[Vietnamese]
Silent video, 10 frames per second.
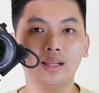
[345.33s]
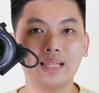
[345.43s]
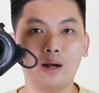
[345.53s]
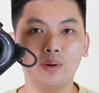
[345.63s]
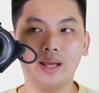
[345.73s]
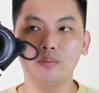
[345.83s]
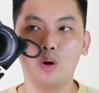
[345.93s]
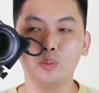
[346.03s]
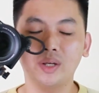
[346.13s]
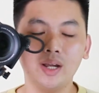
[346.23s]
tạo thành
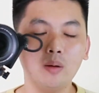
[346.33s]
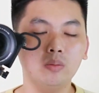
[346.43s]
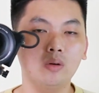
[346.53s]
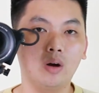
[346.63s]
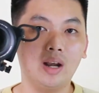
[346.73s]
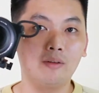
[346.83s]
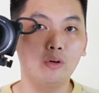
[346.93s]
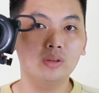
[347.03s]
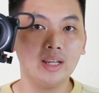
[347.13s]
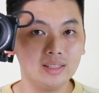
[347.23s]
một cái góc gọi là
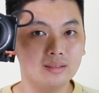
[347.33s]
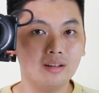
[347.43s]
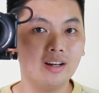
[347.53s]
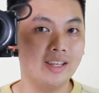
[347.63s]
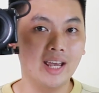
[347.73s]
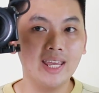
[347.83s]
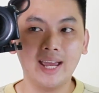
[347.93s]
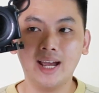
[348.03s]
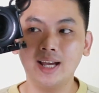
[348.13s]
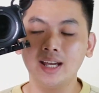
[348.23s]
vortex rất là dễ
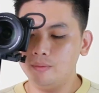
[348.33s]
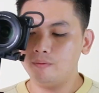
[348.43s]
dàng ha.